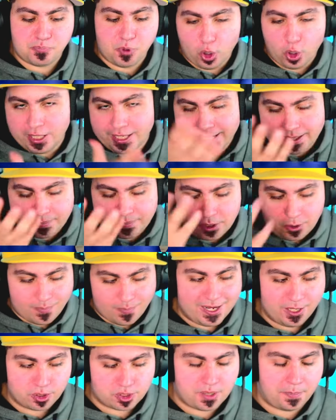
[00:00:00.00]
spoiler, ma
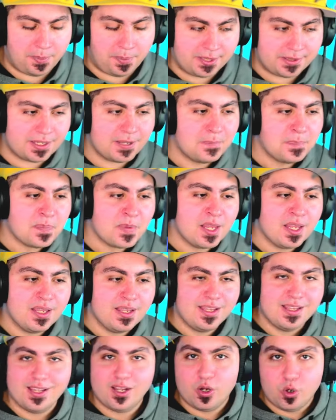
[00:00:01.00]
ormai lo sapete,
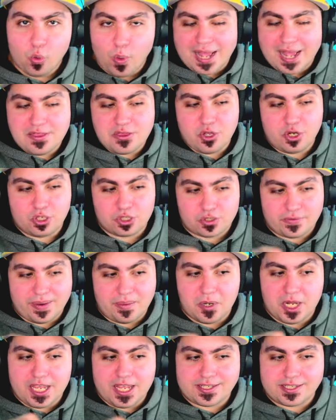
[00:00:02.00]
quando lo
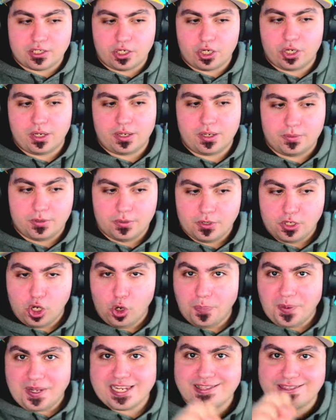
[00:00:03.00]
troviamo lì, se noi
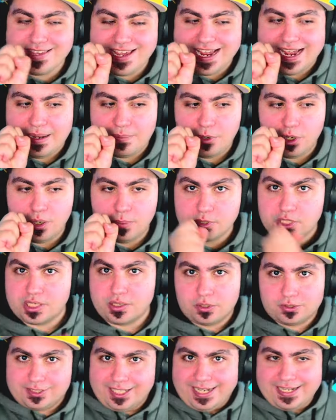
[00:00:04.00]
lo prendiamo,
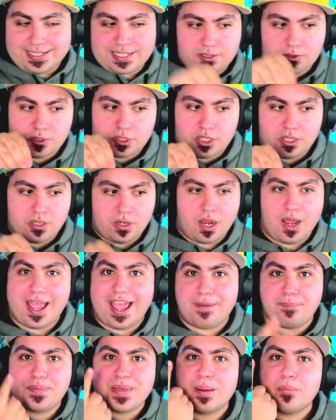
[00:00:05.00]
possiamo teletrasportarlo e
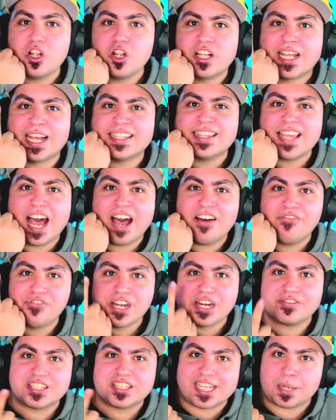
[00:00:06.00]
abbiamo il
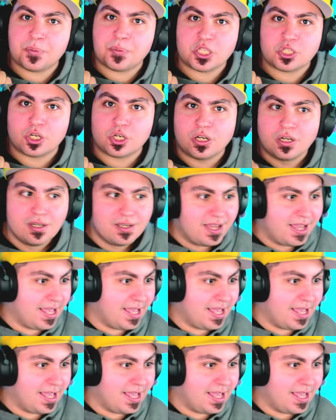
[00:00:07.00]
cadavere, avete capito?